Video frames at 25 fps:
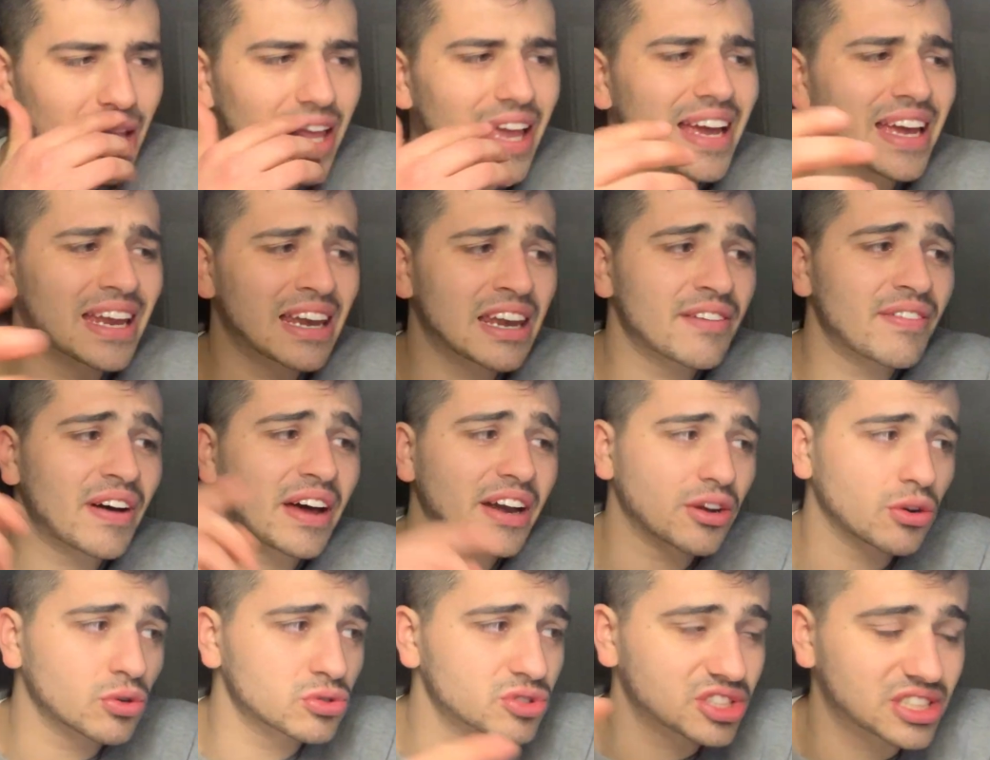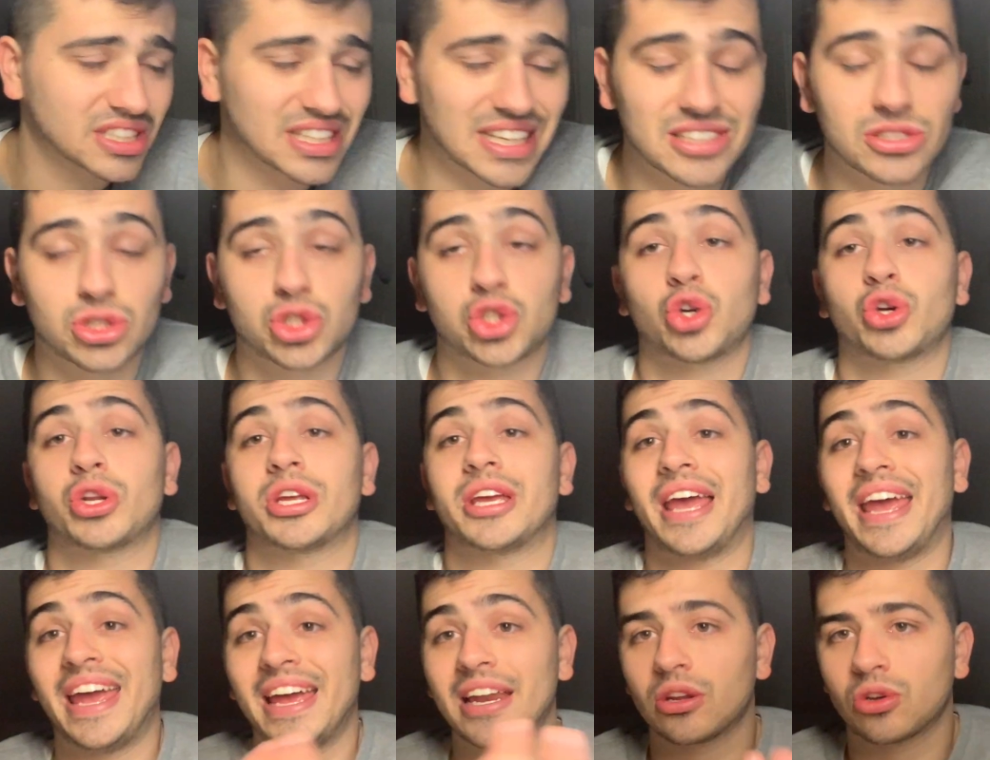e le varie considerazioni
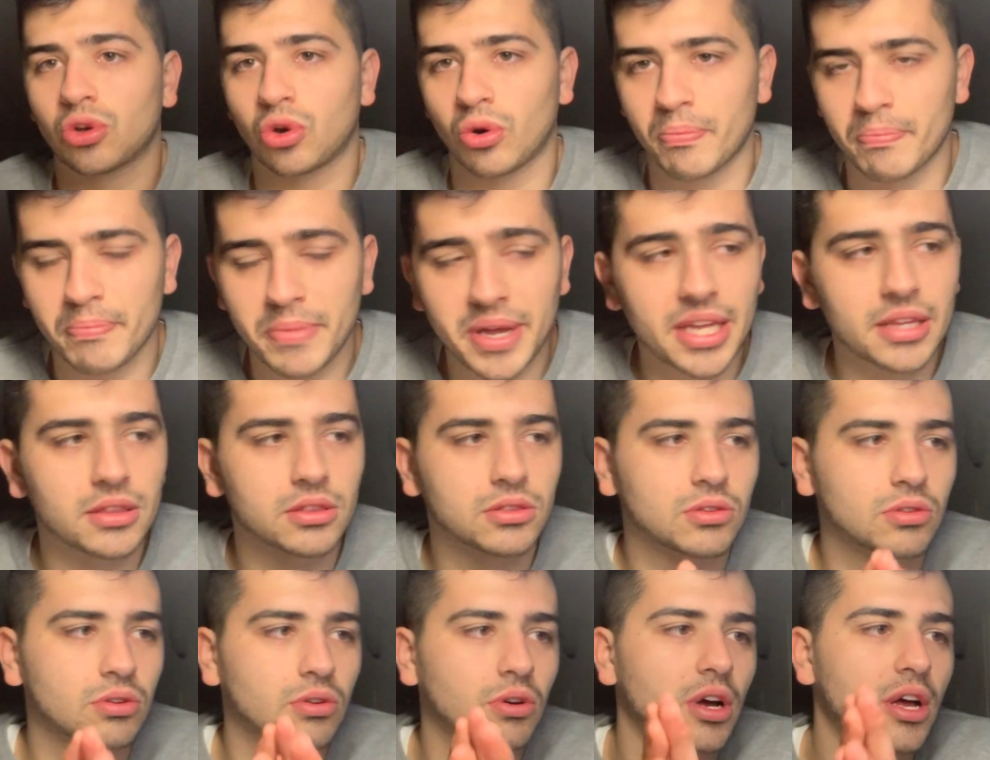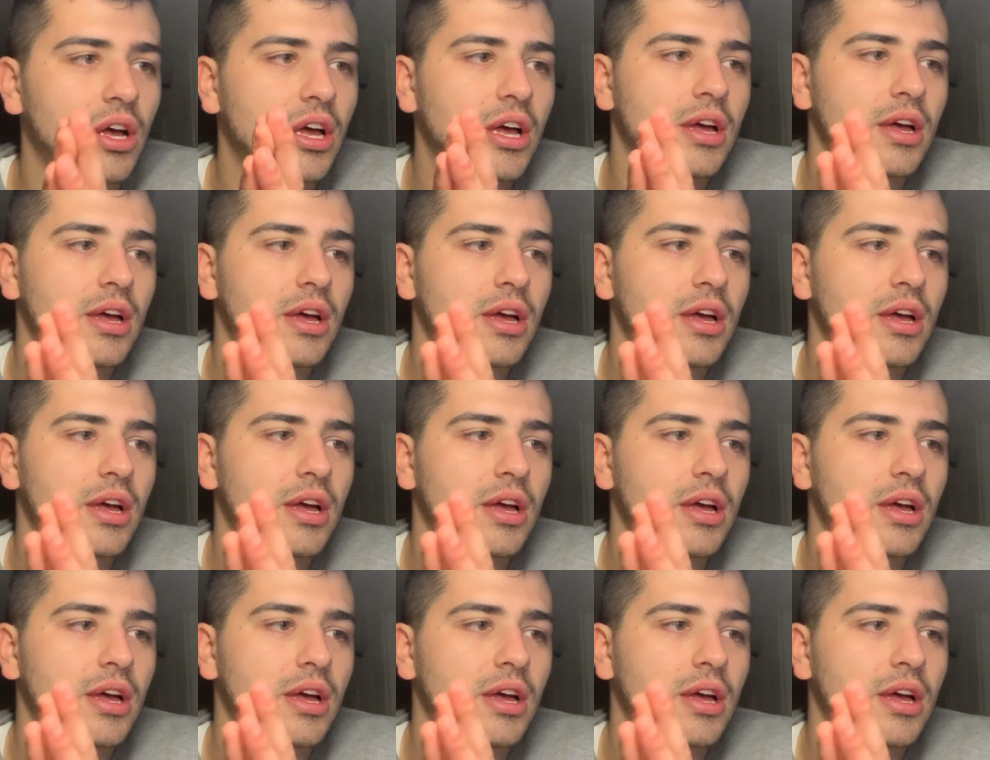e il commento